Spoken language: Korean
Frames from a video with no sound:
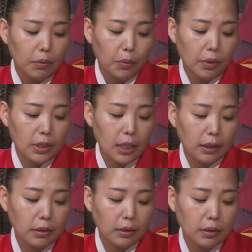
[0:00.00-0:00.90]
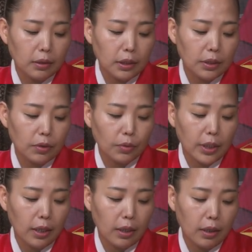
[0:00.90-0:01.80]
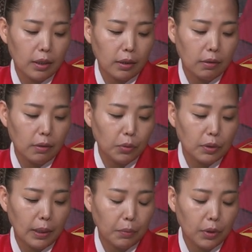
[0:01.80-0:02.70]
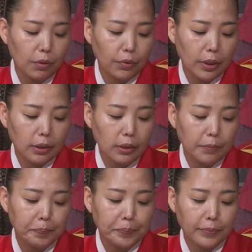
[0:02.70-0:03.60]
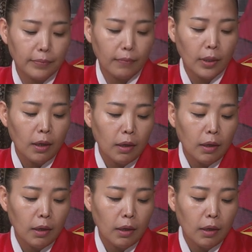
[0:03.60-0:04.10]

또 여자 같은 신축생 어, 59 경우에는 음,